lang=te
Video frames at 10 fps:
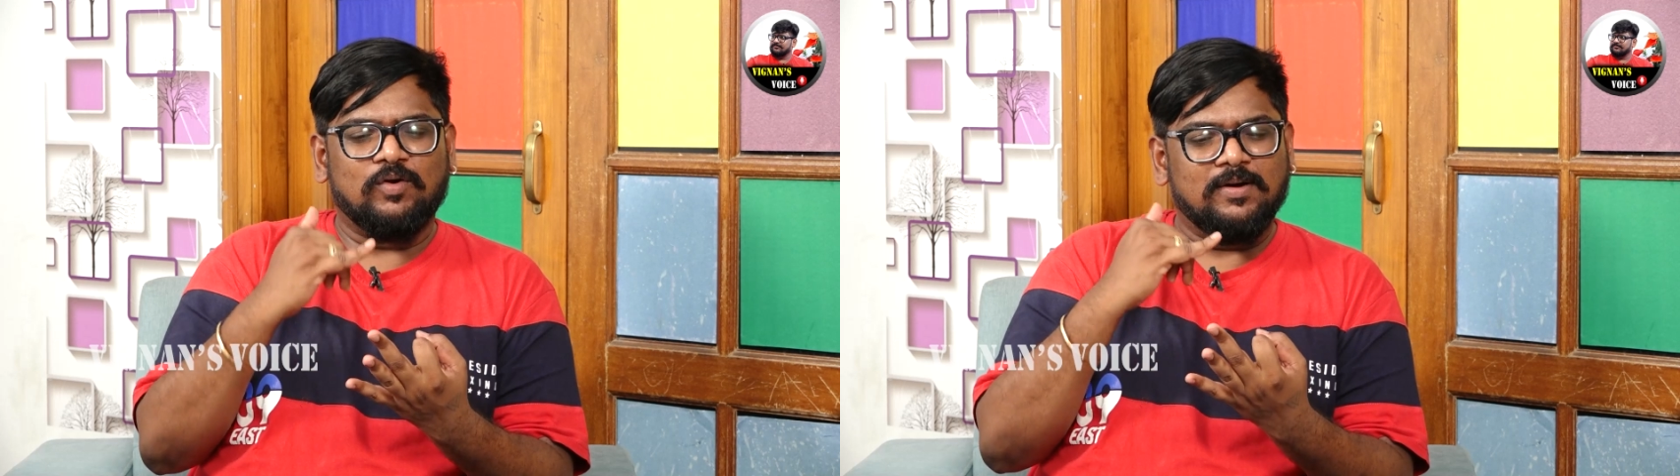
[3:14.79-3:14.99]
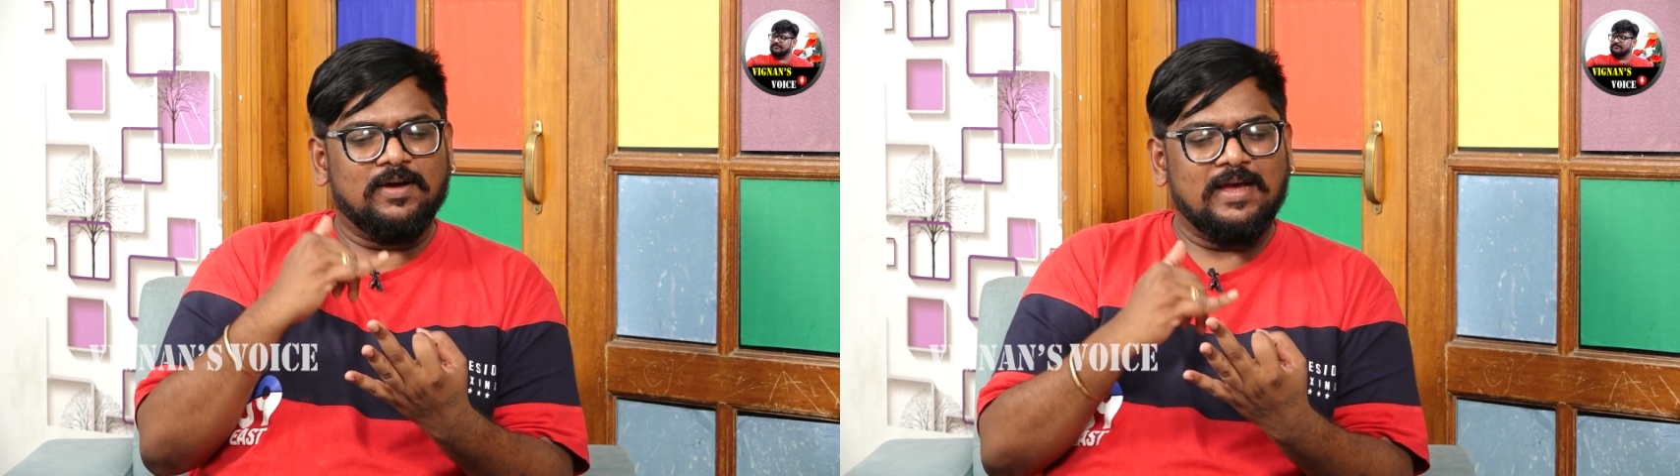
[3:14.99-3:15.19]

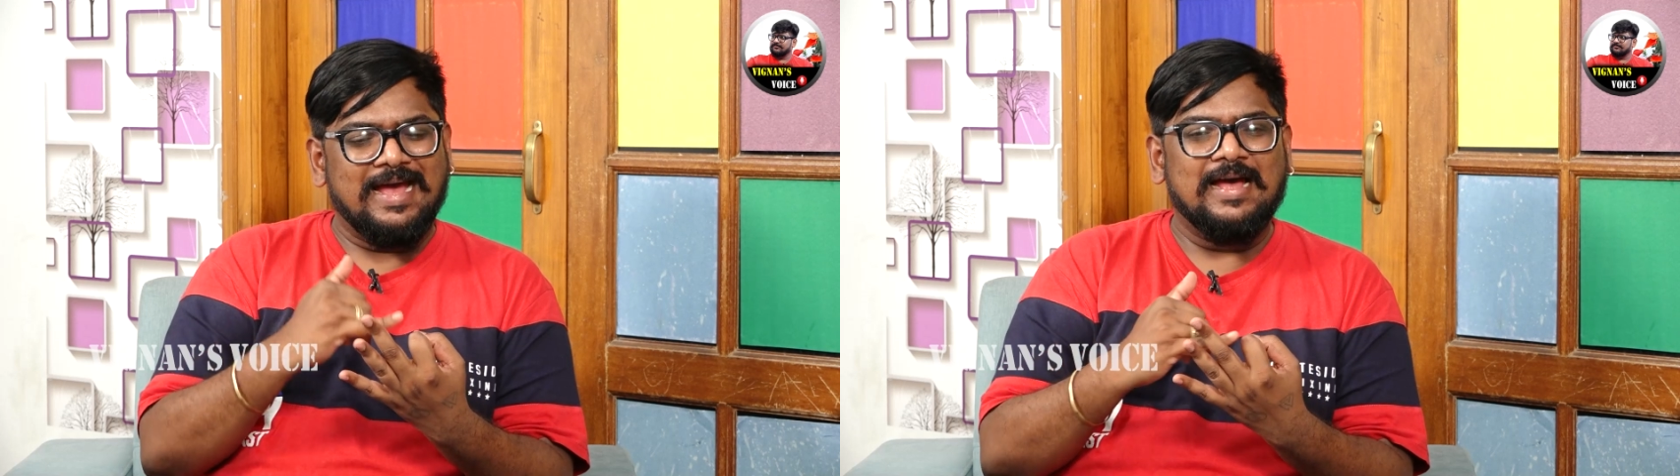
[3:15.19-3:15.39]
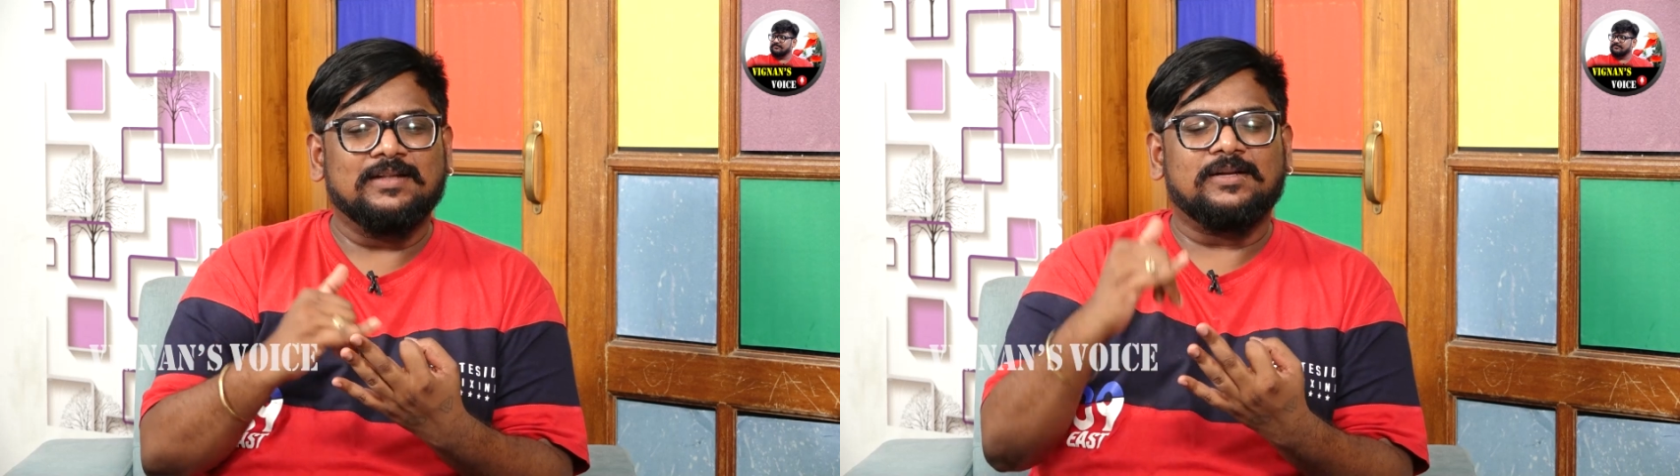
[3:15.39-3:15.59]
ఒక
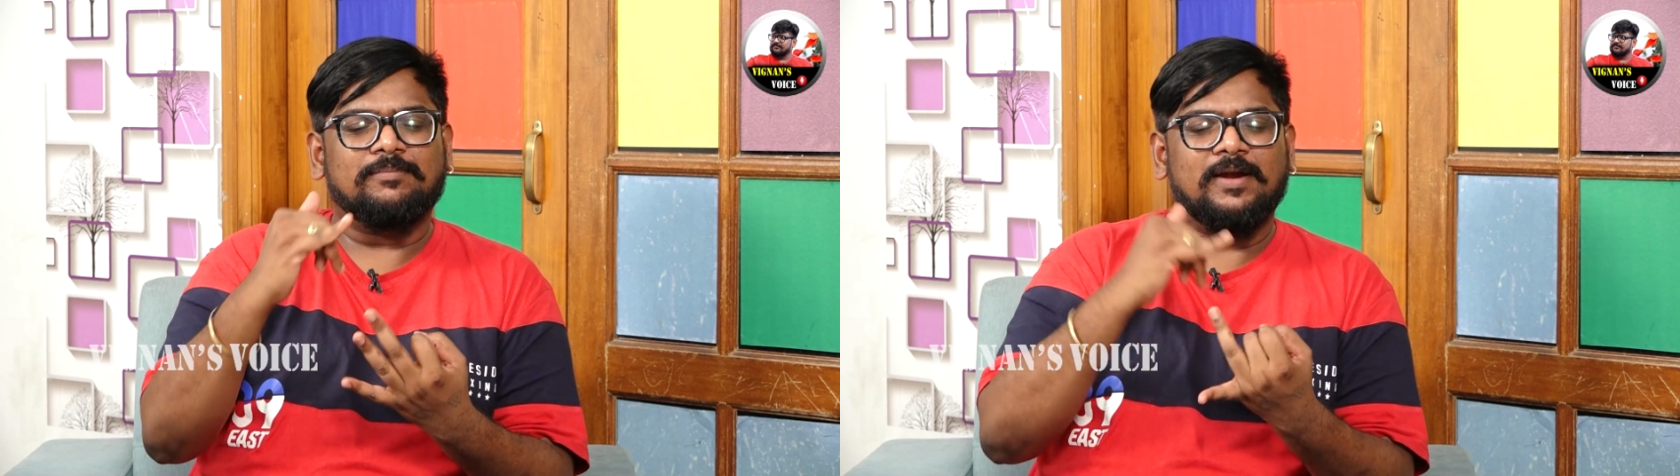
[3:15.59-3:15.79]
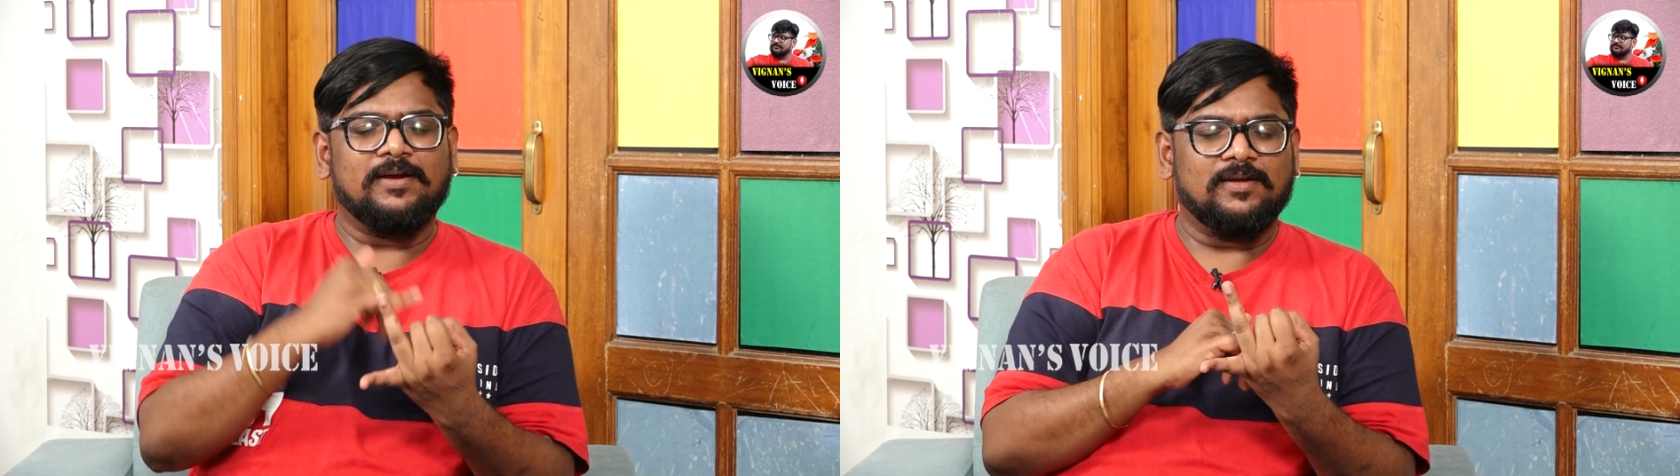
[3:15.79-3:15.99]

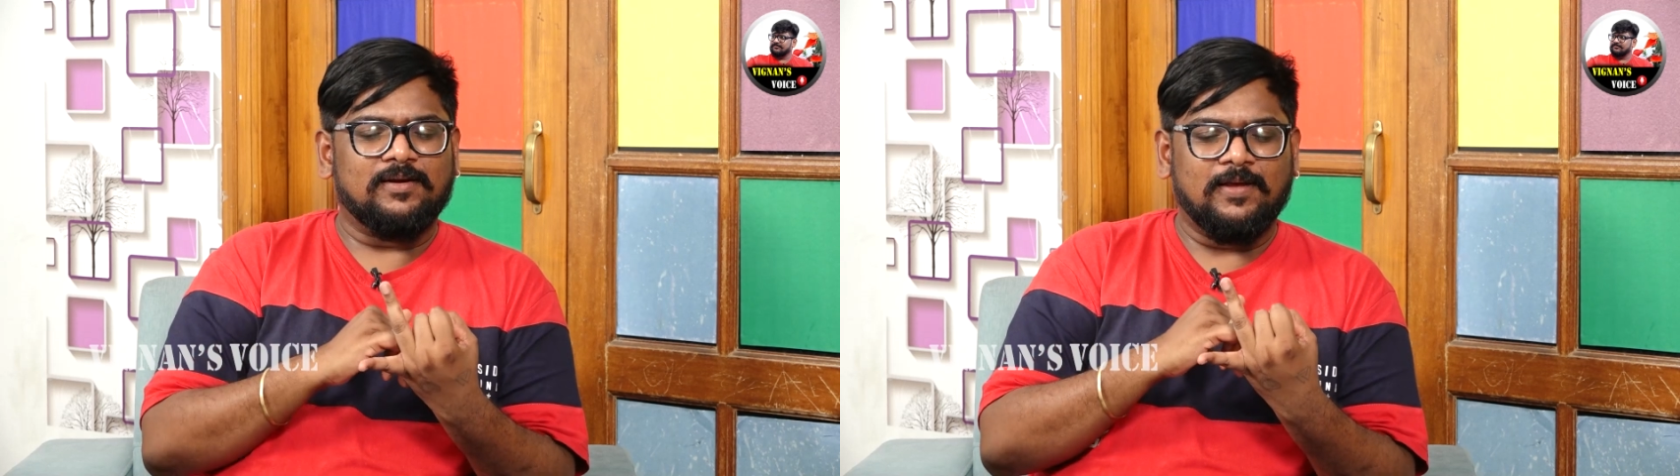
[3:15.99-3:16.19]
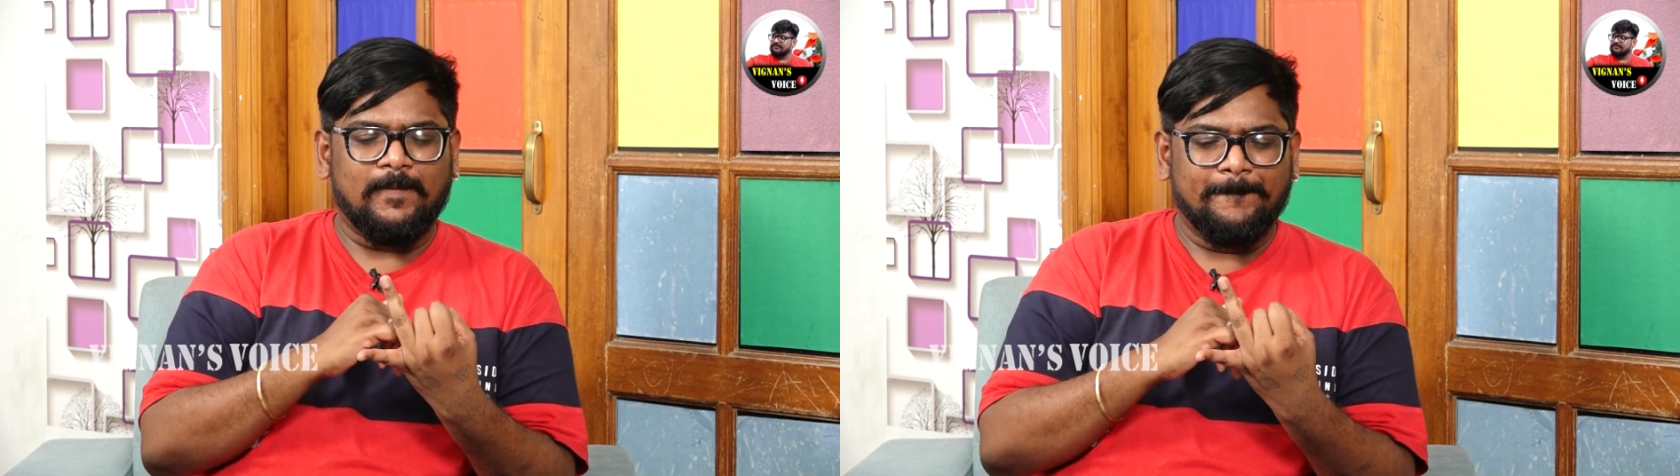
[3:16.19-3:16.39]

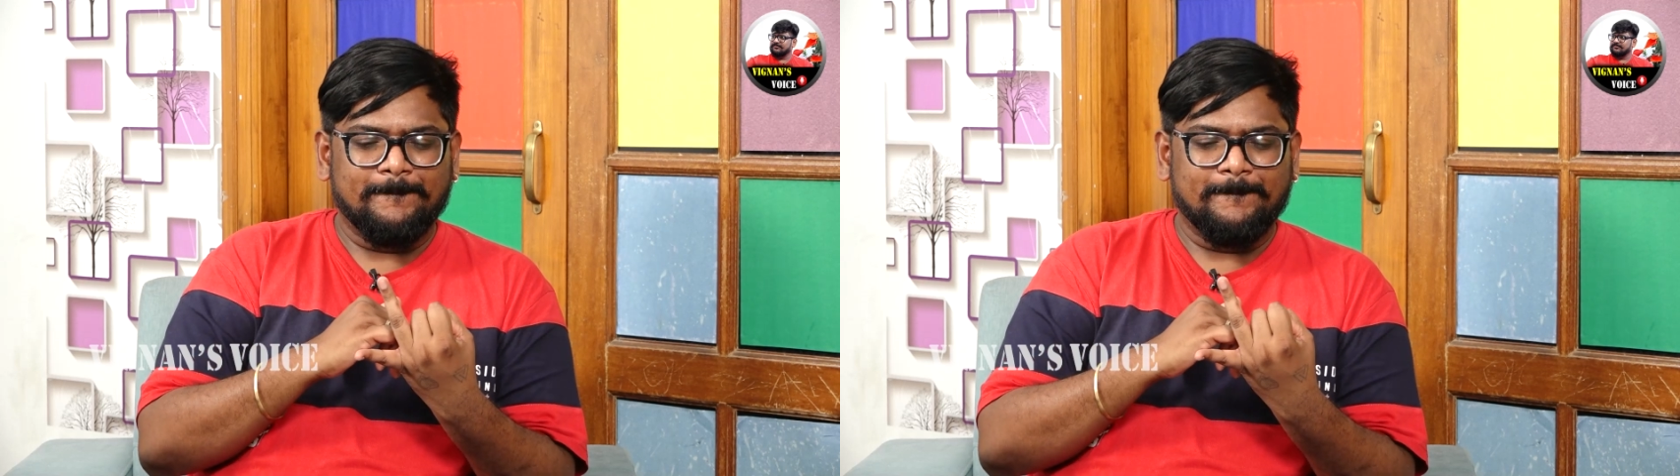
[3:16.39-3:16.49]
ఎంటర్ప్రెన్యూర్కి